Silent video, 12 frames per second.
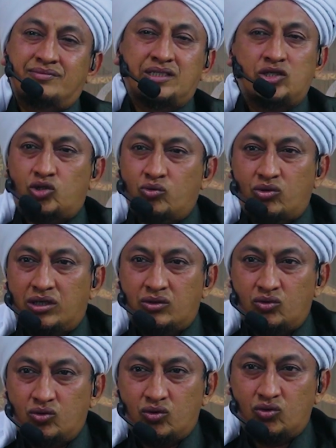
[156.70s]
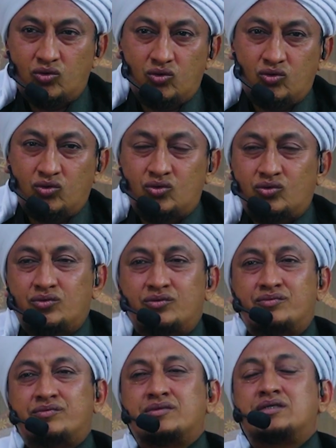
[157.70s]
Itu bukan guru.
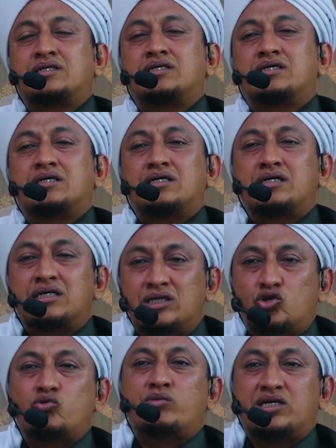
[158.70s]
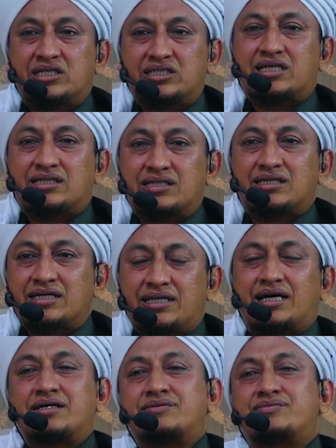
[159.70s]
Itu menyesatkan
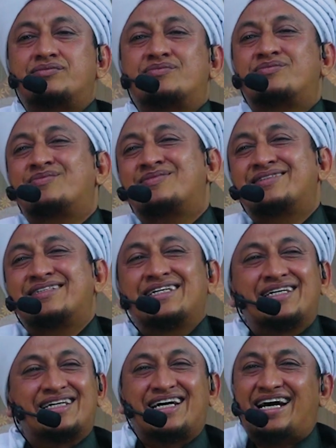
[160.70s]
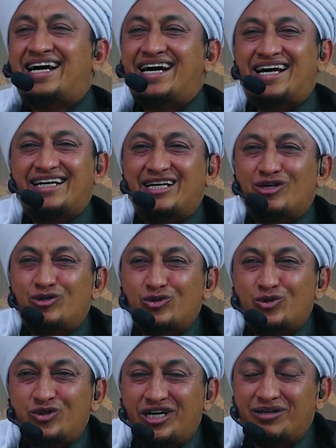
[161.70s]
kita. Gak ada
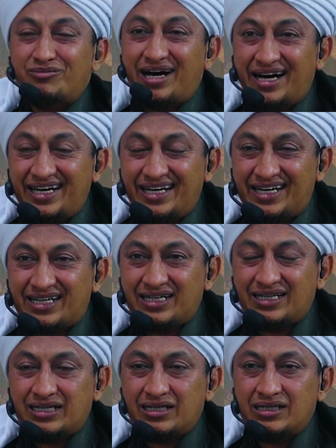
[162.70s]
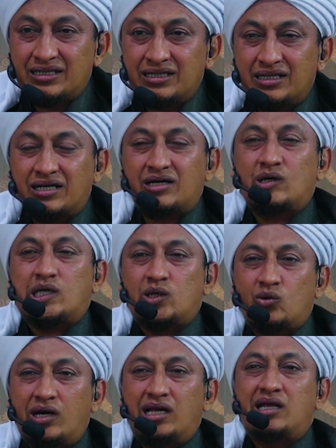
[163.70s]
guru yang baik
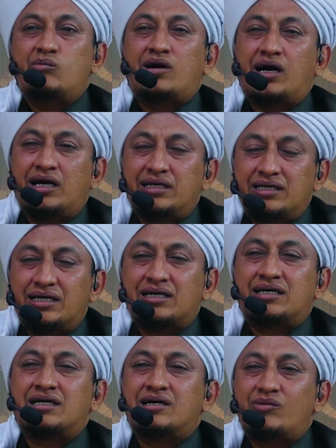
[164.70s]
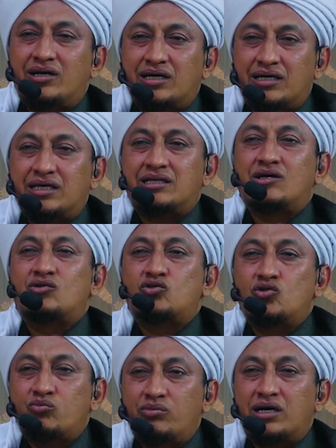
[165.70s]
kecuali mengajarkan kepada kita
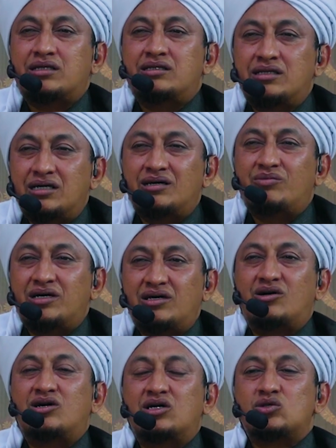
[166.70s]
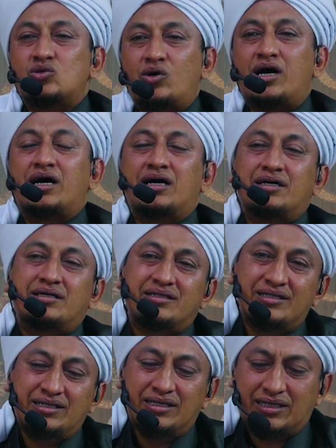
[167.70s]
untuk bakti kepada orang tua.
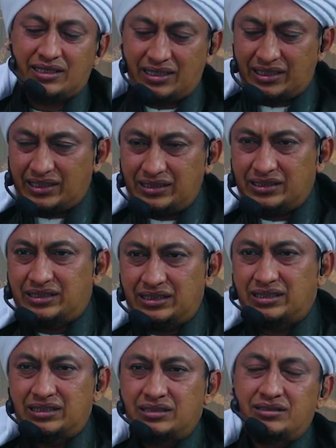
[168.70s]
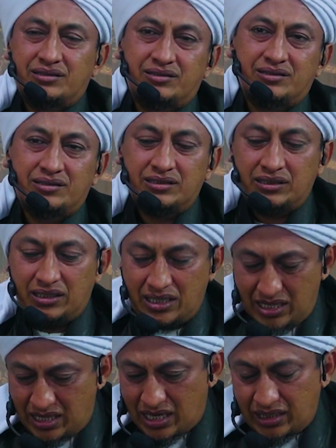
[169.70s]
Karena ini din.
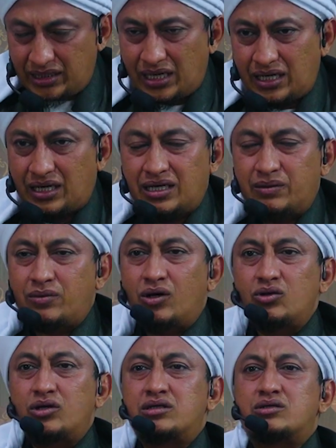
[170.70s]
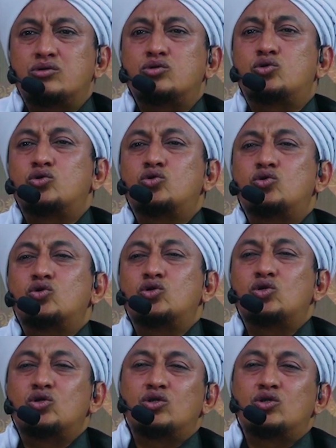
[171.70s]
Ini ajaran agama Allah dan Rasul.